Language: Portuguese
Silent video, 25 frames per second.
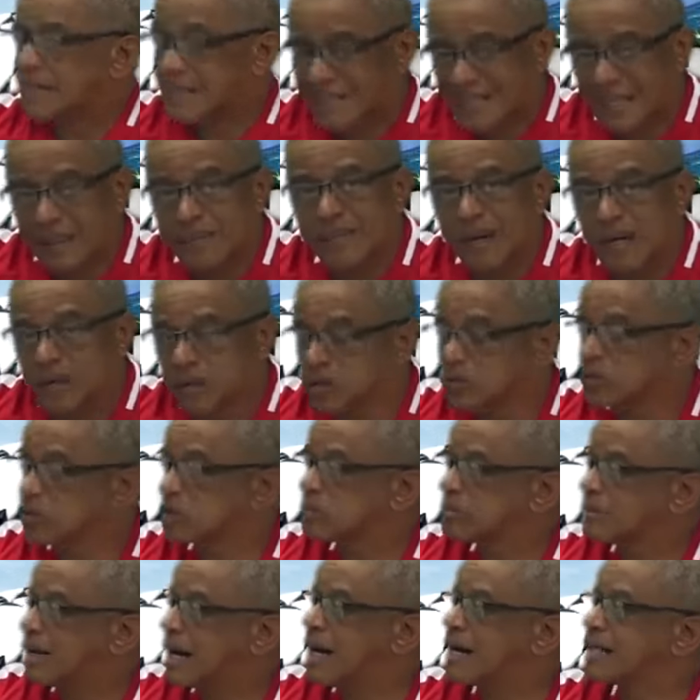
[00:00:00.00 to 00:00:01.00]
trabalhou
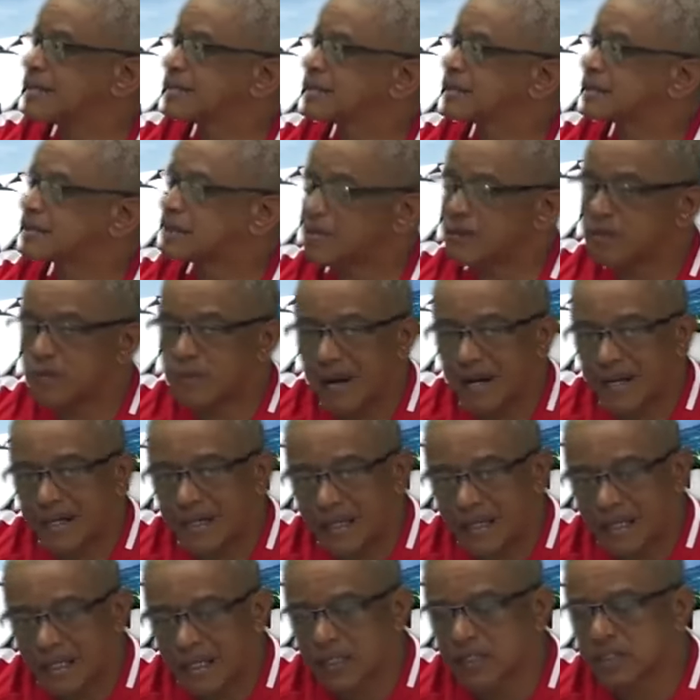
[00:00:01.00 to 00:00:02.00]
demais e teve uma
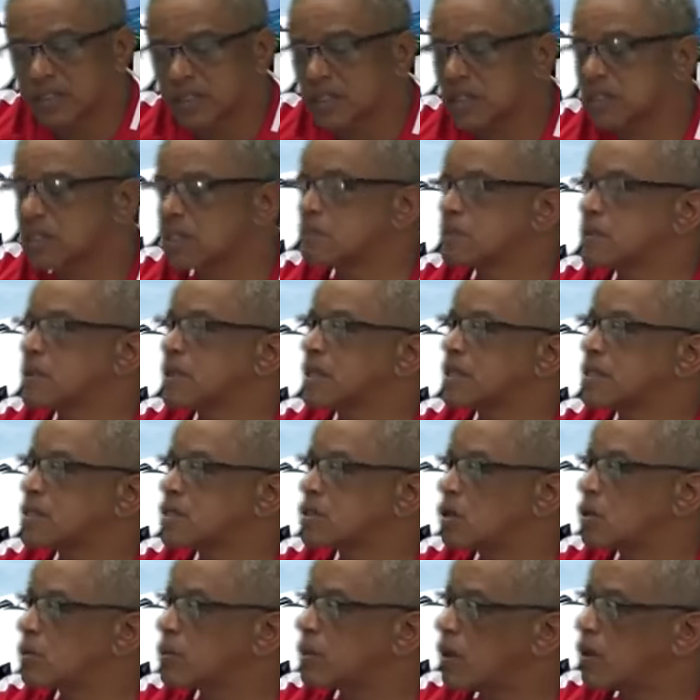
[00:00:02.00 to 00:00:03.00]
grande
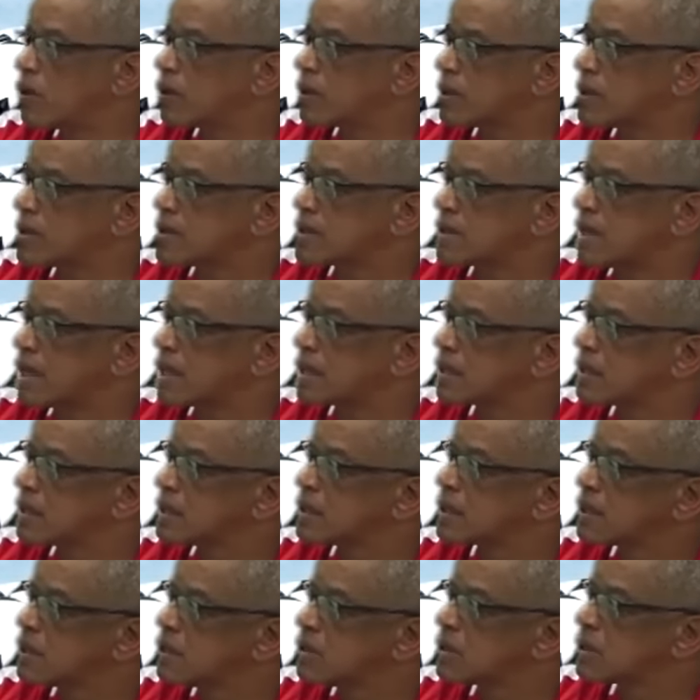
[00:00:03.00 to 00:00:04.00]
determinação para alcançar aquilo que ele